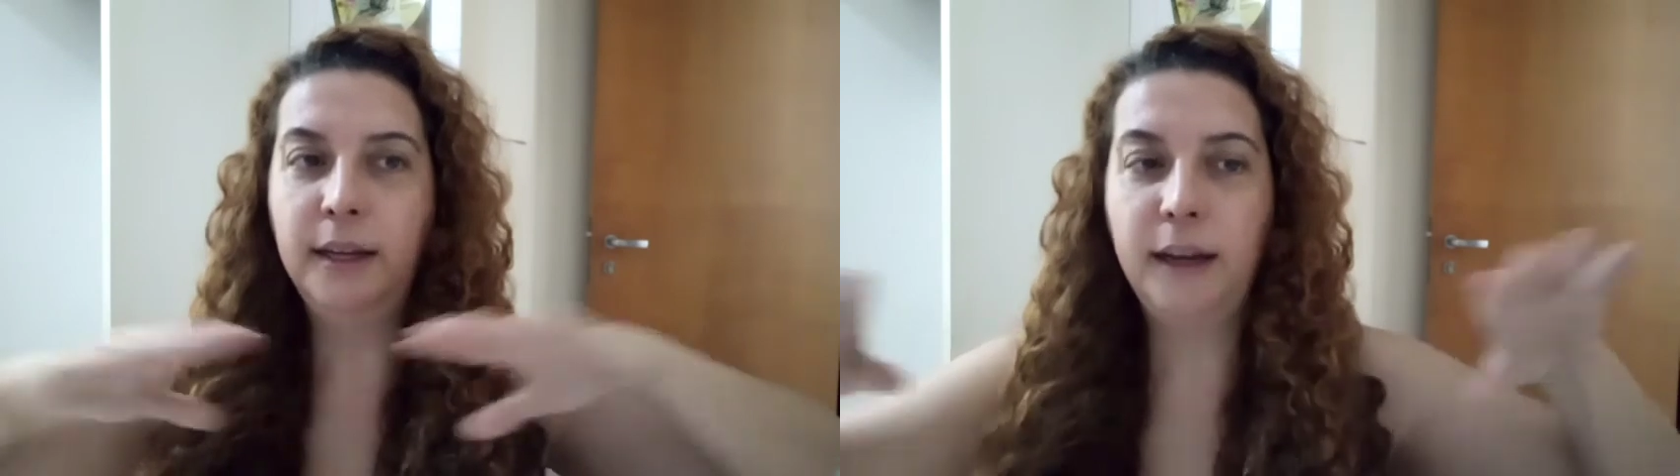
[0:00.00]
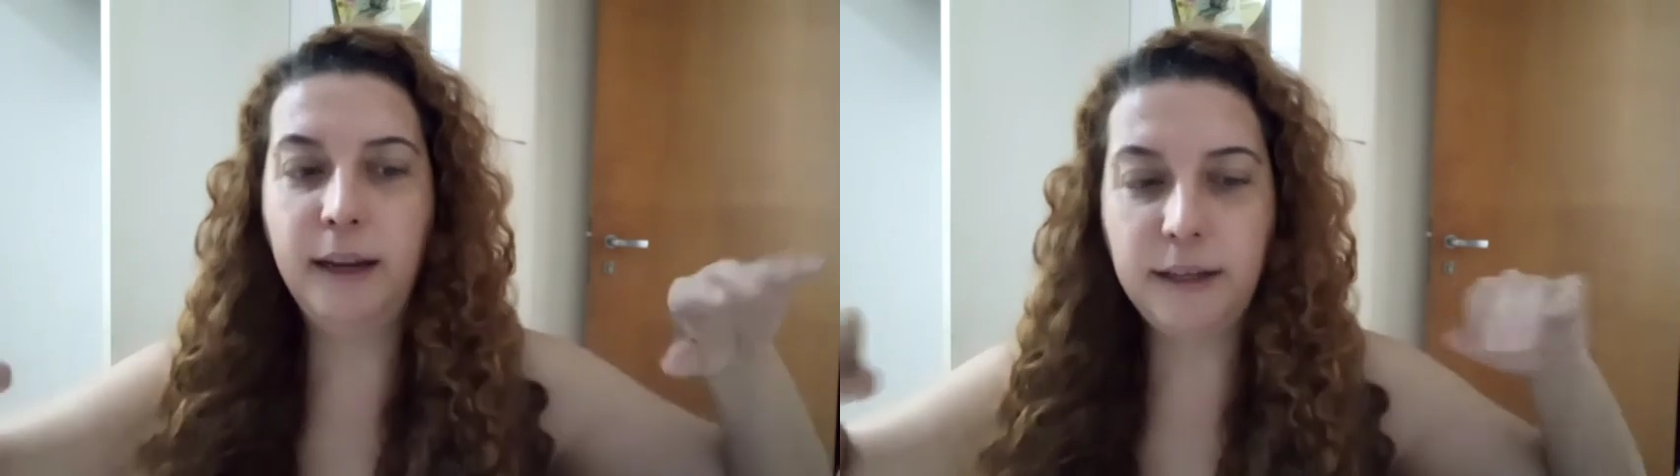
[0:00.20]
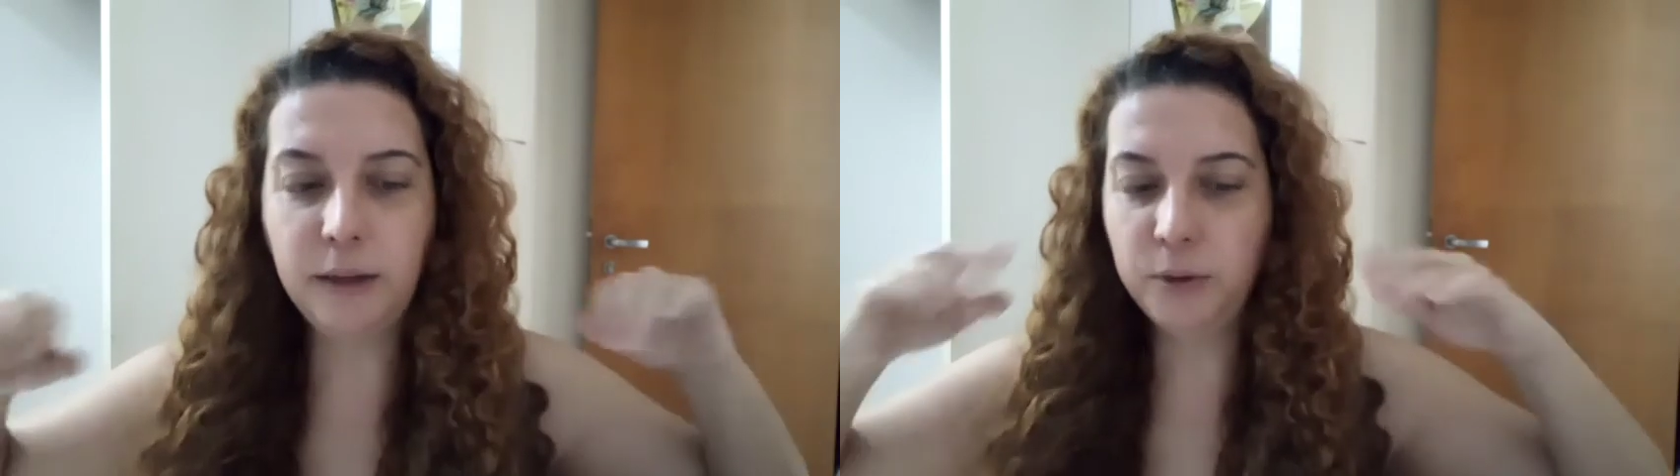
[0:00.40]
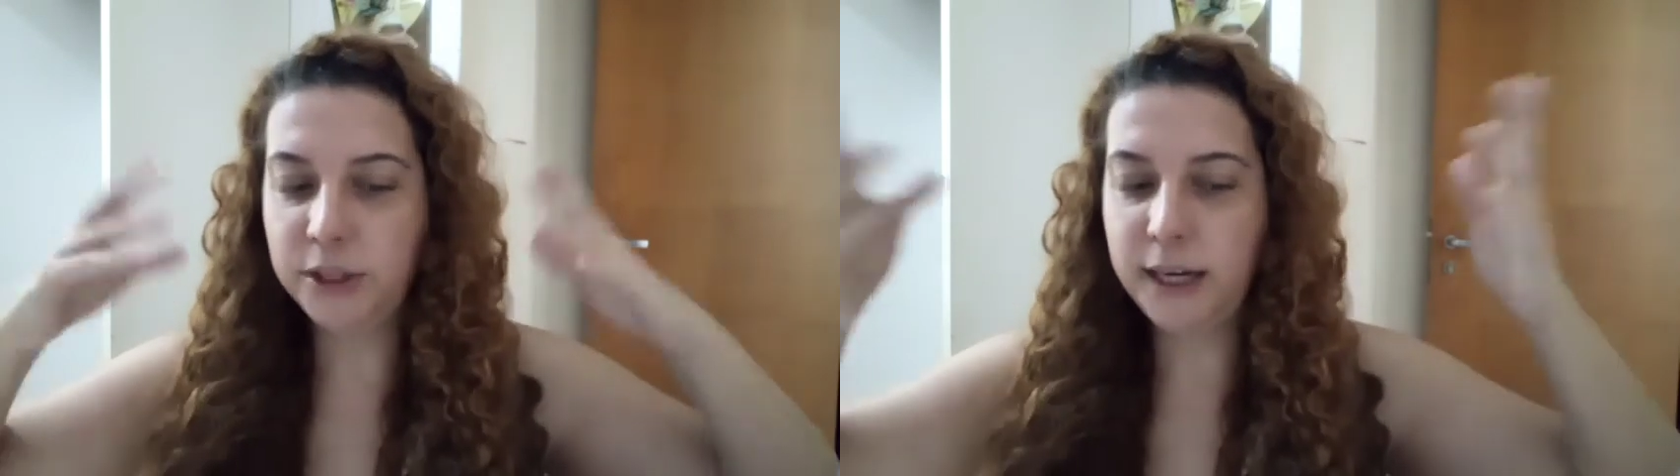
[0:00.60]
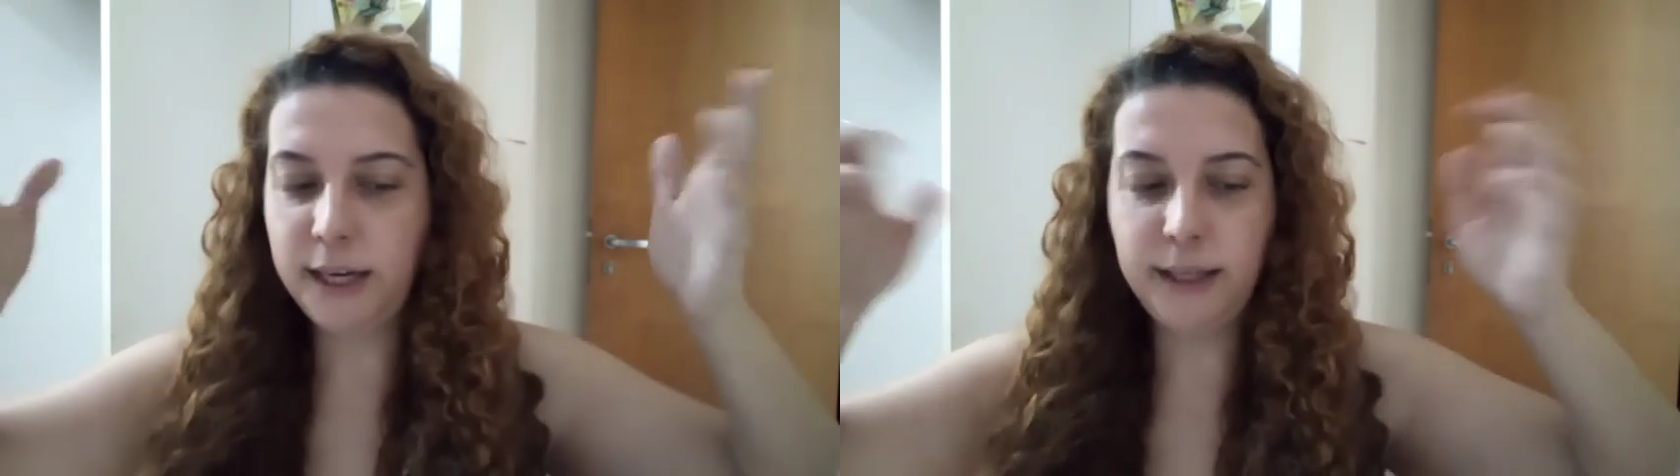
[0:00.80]
é,
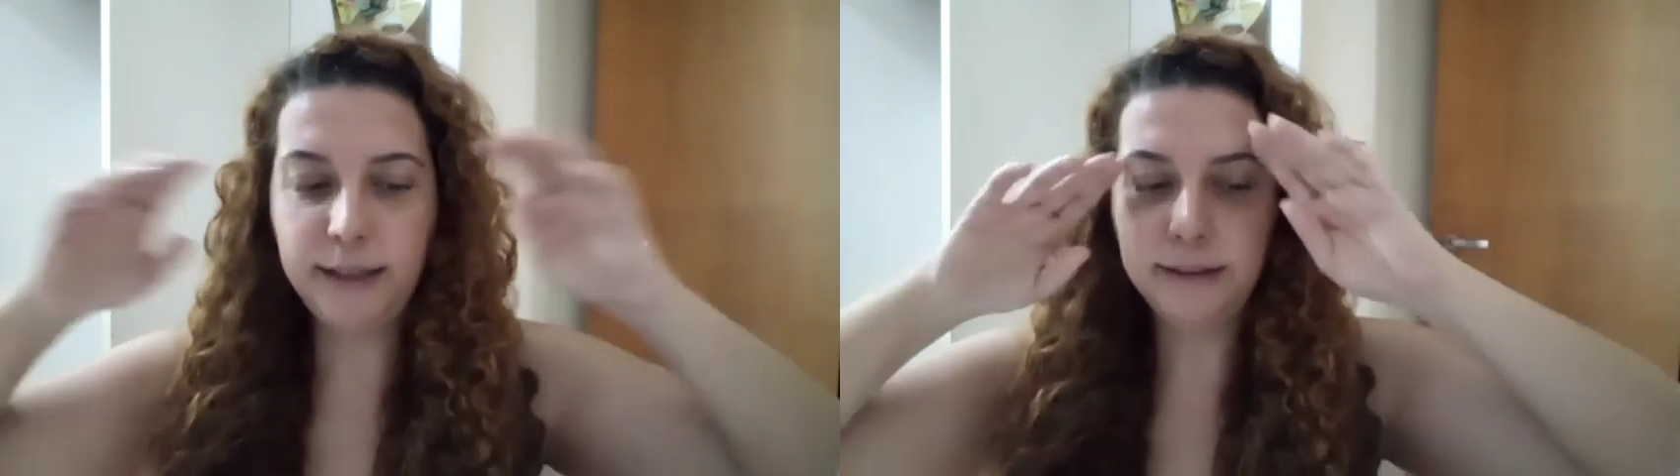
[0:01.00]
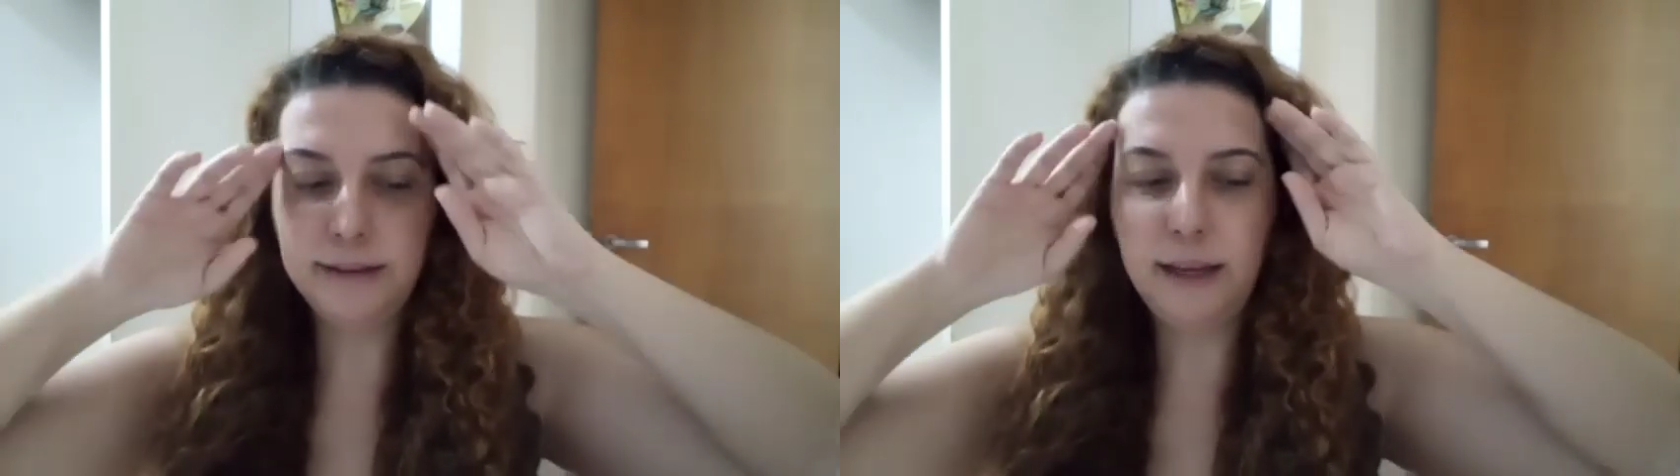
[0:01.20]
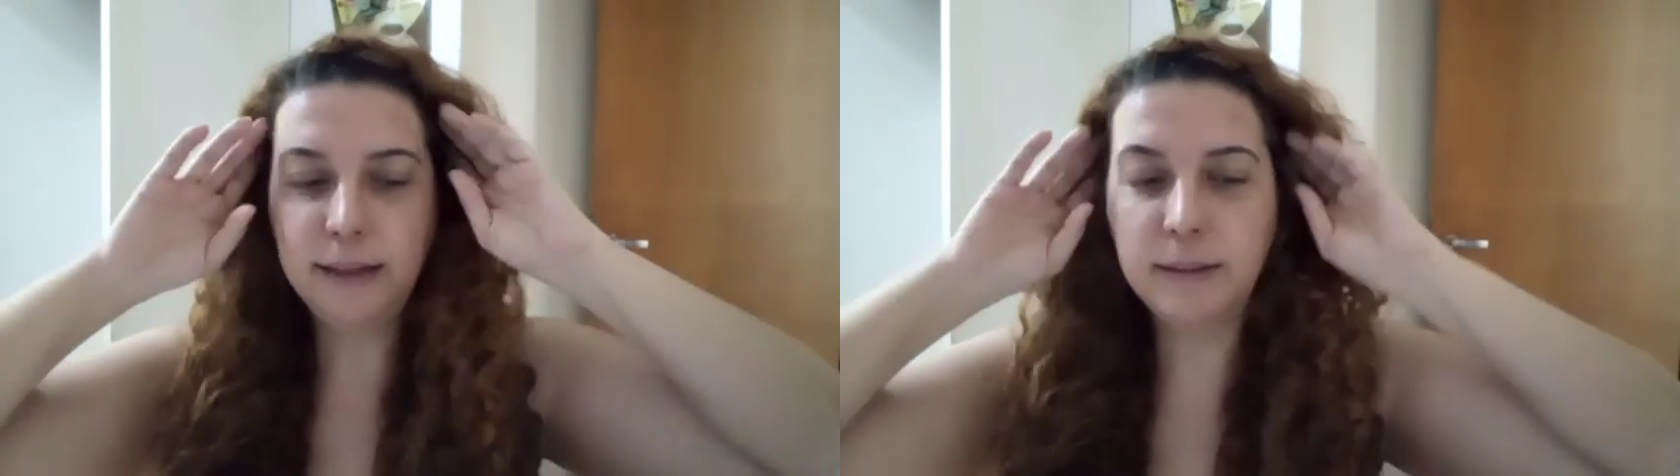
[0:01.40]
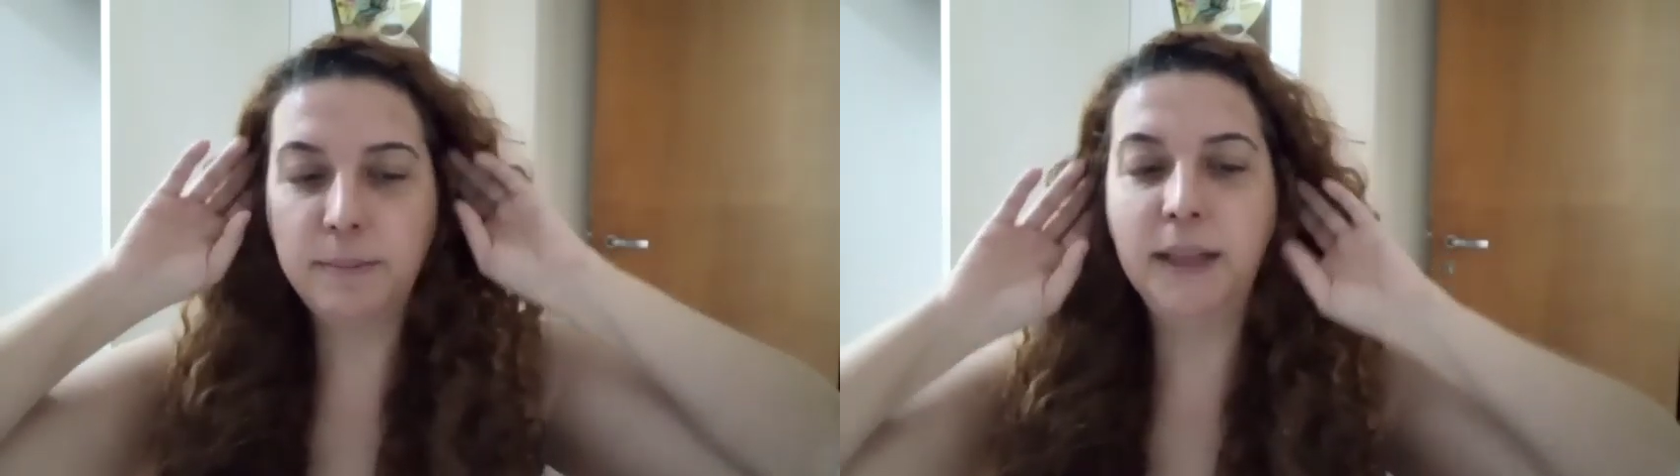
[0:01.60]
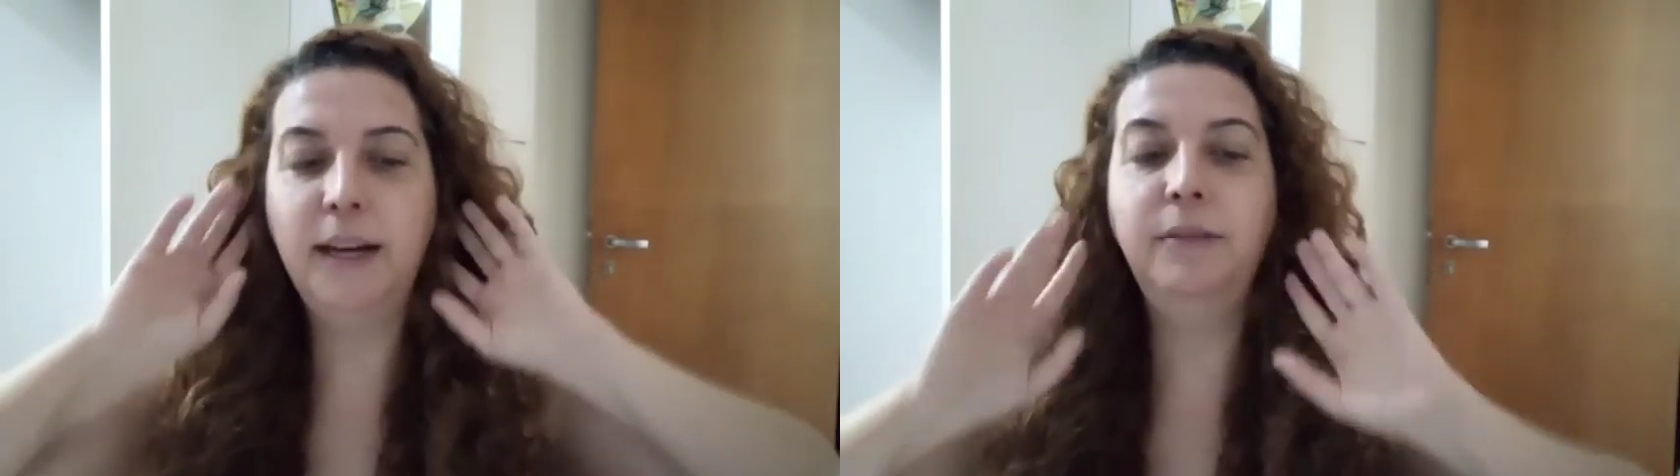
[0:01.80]
termogênica, se é essa
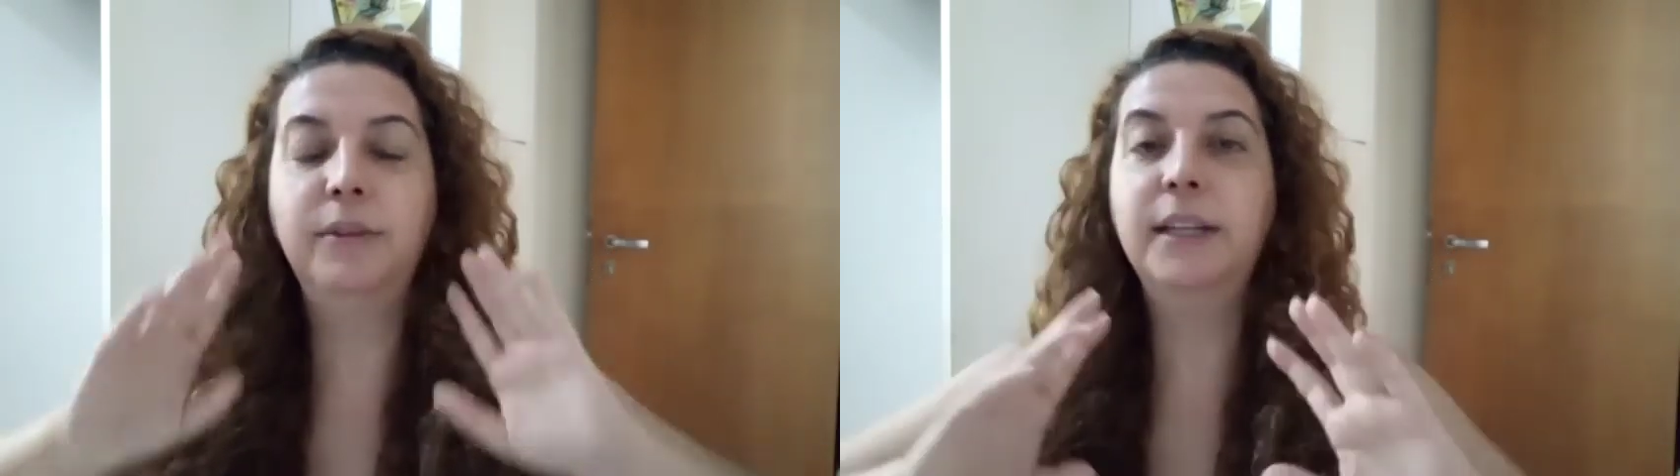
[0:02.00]
palavra,